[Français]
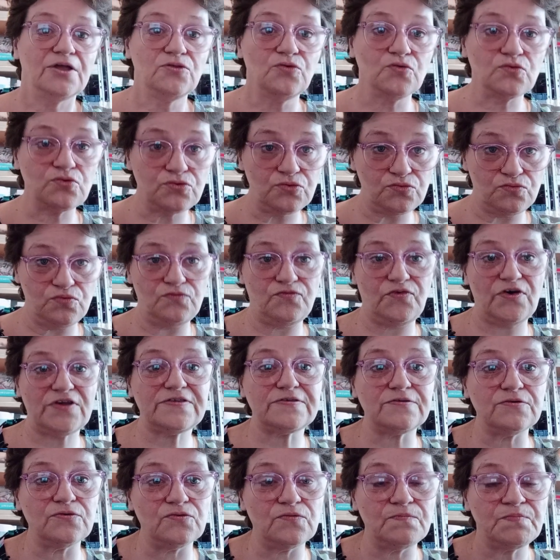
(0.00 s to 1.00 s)
Donc de toute
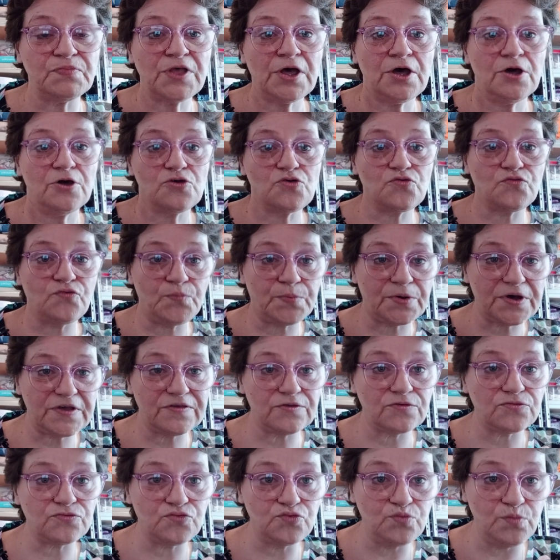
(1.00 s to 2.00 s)
façon, je vous
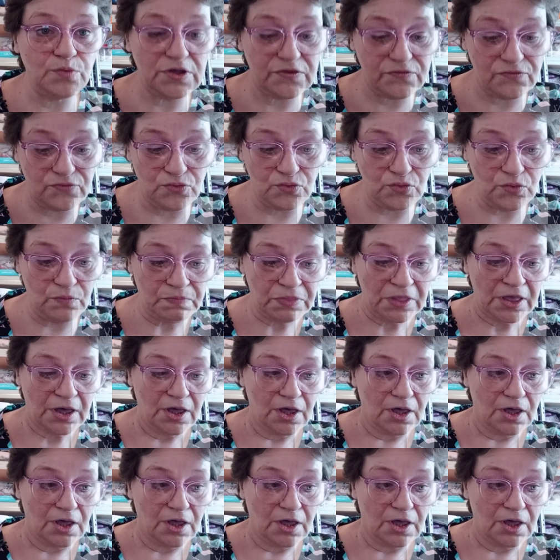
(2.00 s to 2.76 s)
présente tous mes voeux.